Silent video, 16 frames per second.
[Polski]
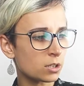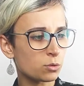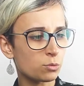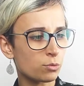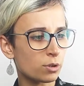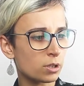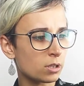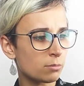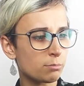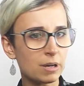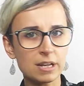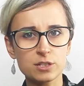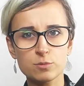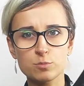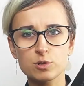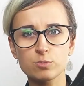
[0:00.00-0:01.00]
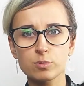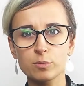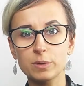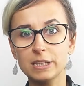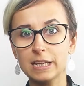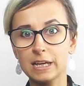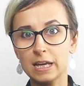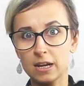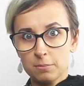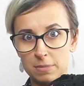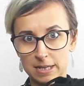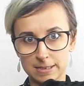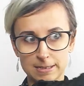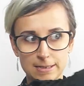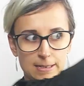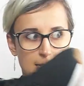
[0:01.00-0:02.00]
który bardzo przypomina Air
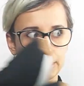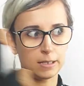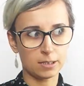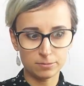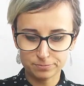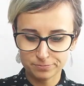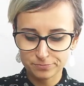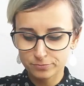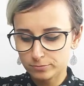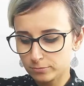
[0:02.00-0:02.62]
Maxy Nike